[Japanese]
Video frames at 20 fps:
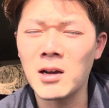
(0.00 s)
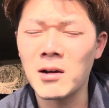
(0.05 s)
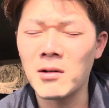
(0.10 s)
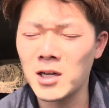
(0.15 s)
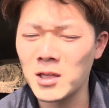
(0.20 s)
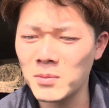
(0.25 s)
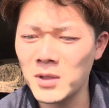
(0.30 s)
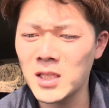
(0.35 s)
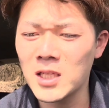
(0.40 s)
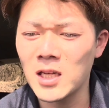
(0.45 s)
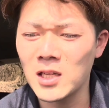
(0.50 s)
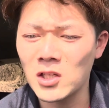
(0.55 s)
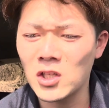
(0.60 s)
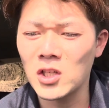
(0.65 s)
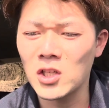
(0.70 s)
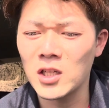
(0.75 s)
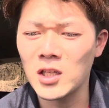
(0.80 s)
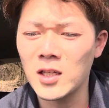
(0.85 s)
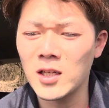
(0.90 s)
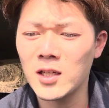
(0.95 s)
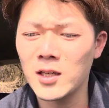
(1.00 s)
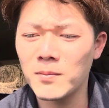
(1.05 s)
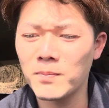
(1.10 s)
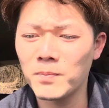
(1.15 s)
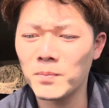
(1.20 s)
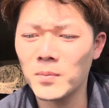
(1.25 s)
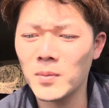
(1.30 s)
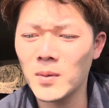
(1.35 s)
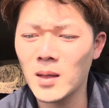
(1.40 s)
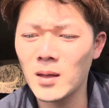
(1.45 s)
変わりませんし、
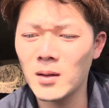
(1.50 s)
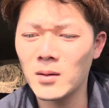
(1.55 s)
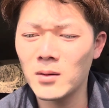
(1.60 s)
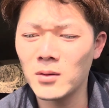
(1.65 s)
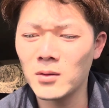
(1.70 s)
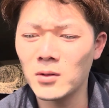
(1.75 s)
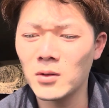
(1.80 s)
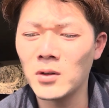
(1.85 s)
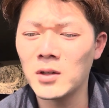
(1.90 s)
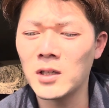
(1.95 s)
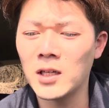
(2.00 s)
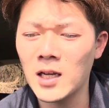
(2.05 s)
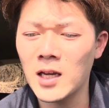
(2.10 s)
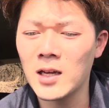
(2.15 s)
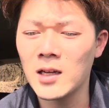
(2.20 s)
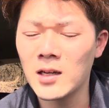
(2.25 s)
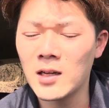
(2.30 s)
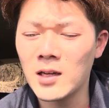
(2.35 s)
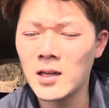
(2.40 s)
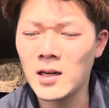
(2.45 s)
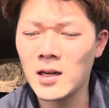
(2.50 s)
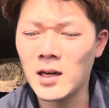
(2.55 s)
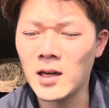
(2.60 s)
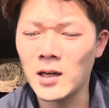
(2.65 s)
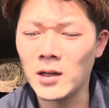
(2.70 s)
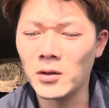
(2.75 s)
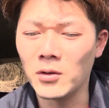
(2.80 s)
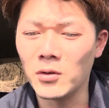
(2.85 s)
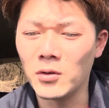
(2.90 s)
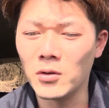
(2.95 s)
本当にね、
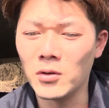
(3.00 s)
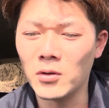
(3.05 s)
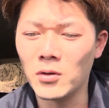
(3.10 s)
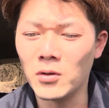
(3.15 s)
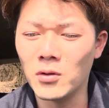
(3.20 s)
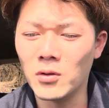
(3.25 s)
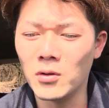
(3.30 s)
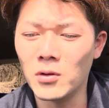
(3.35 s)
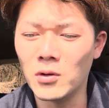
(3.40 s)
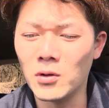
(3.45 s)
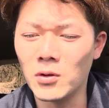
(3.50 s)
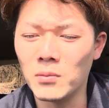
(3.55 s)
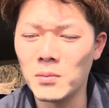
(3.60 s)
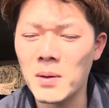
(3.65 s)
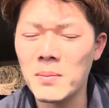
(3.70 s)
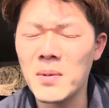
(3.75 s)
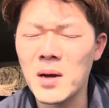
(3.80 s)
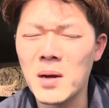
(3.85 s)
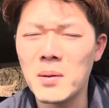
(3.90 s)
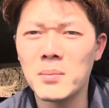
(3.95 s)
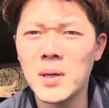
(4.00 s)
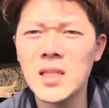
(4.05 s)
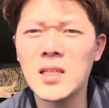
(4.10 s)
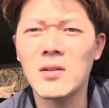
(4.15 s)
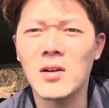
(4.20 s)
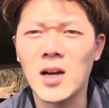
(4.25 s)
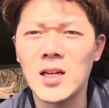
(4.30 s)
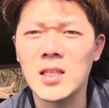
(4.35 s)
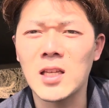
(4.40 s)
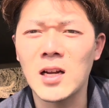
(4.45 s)
あのー、まあまあ、まず
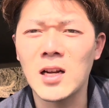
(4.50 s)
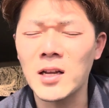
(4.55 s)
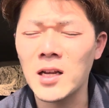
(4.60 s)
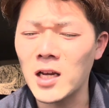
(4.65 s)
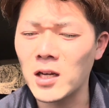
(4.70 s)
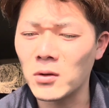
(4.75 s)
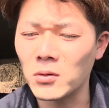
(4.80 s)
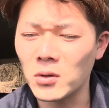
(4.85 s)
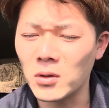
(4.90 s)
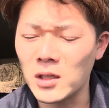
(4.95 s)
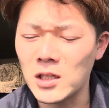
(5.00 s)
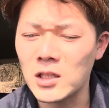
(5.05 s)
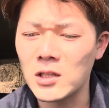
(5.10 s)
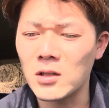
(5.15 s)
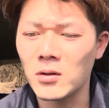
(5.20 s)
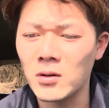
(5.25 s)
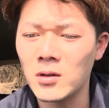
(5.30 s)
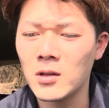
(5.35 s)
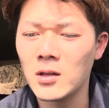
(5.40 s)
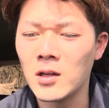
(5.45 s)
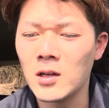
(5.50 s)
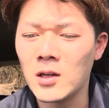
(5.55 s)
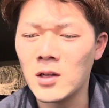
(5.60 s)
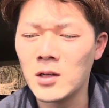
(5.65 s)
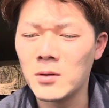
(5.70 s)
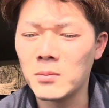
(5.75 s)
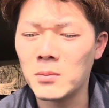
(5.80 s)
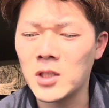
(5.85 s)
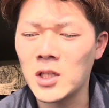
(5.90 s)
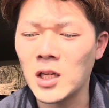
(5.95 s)
は焦らないことですよ。
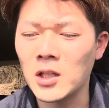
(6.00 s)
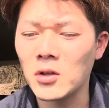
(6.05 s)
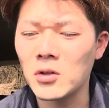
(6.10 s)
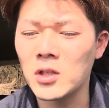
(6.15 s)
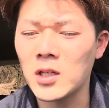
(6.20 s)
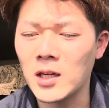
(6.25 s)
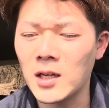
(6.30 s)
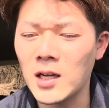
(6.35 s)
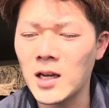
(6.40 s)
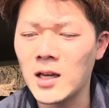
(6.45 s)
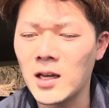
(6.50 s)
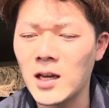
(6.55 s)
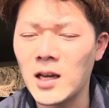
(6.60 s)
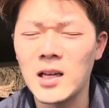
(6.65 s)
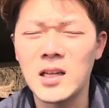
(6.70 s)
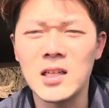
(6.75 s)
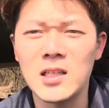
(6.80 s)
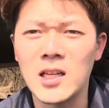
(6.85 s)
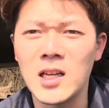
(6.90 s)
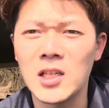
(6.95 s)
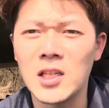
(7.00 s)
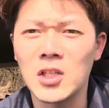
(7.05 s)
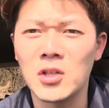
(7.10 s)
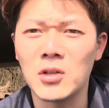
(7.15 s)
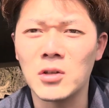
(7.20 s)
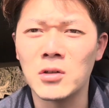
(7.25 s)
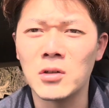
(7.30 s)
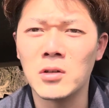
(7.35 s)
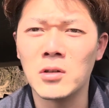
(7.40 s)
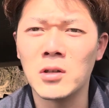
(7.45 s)
まあ、ちゃんとしたね、えー、いい選
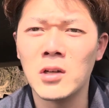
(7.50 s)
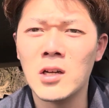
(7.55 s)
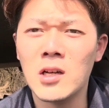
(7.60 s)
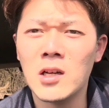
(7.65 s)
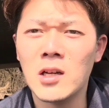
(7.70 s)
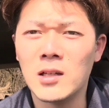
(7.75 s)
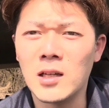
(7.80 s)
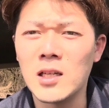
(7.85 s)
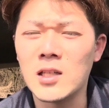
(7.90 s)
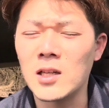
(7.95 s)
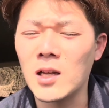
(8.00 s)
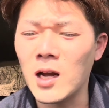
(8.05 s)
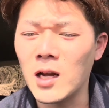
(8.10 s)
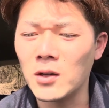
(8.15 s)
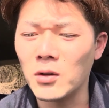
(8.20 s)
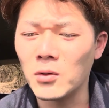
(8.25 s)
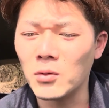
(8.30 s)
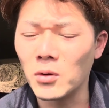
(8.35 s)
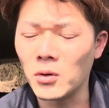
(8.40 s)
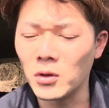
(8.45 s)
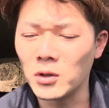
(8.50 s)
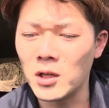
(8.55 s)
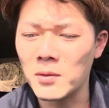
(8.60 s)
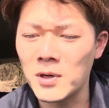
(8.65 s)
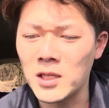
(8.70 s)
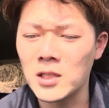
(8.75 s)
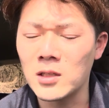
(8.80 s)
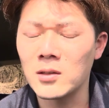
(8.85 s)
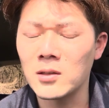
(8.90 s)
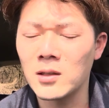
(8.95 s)
手、ね、あの、残って
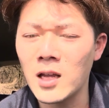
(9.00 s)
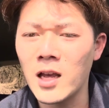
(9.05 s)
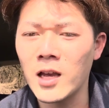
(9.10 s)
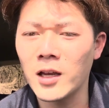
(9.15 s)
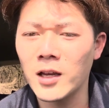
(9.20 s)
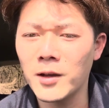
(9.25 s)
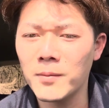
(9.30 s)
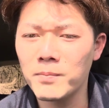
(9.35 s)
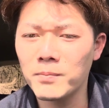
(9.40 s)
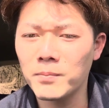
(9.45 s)
ますんで、